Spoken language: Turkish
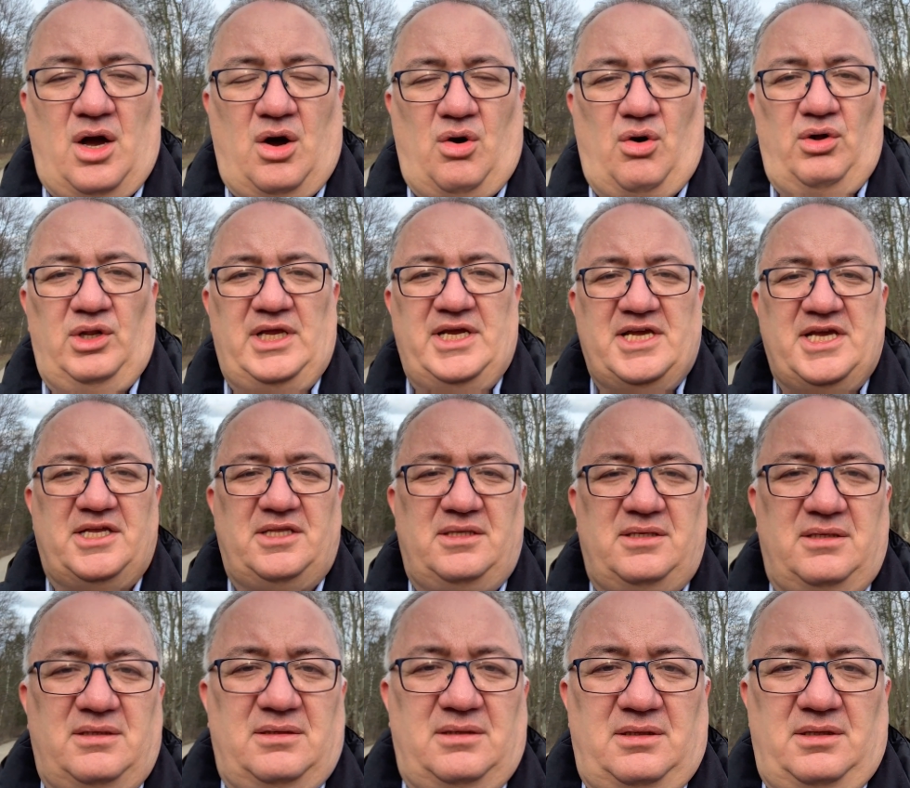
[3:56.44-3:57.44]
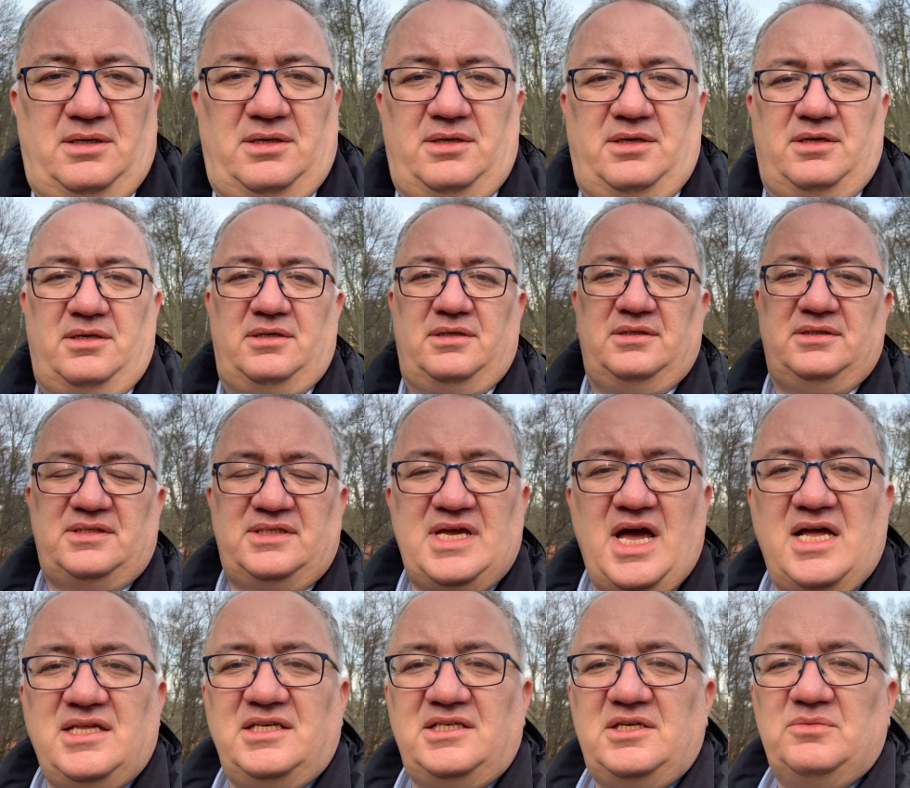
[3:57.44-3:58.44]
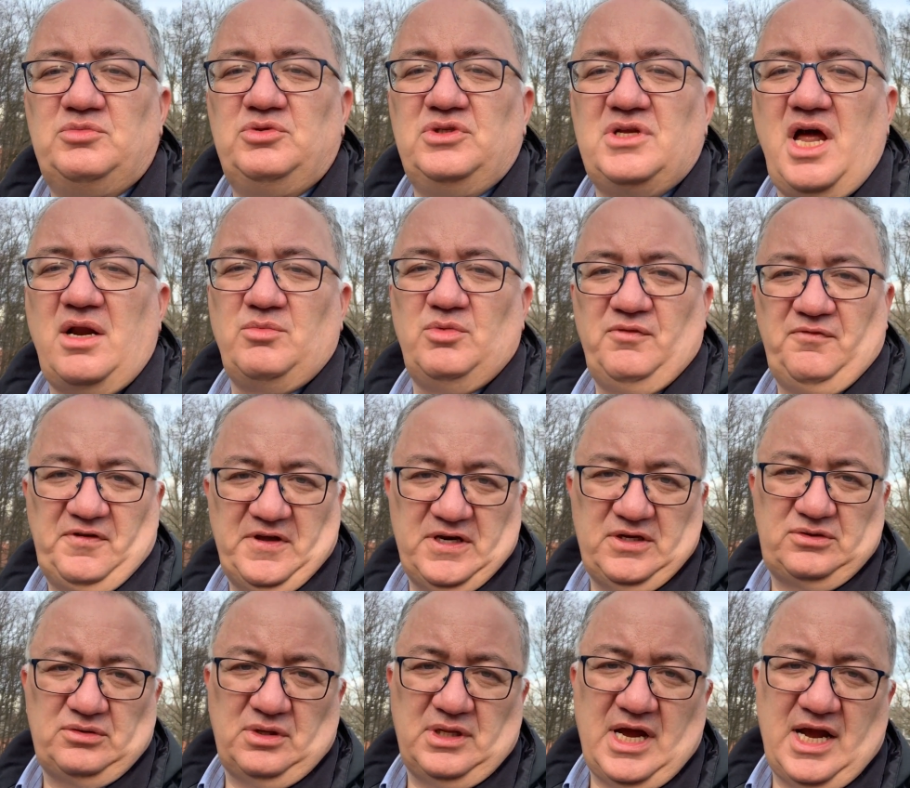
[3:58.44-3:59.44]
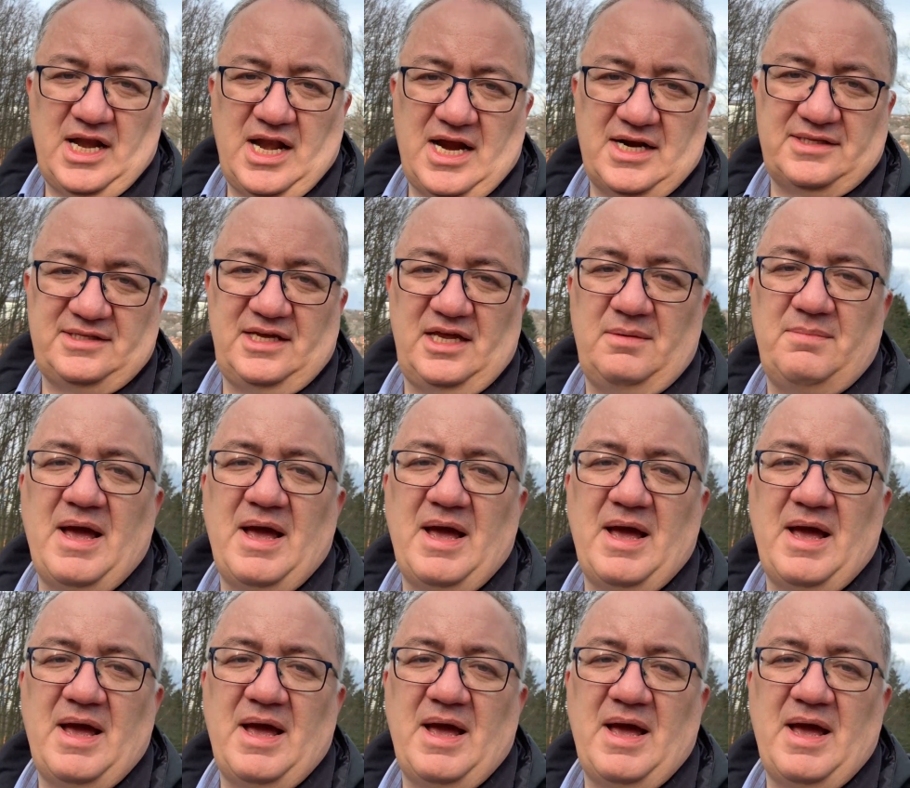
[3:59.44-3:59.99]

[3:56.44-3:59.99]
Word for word: olayın sadece bunlar münferit olaylar değil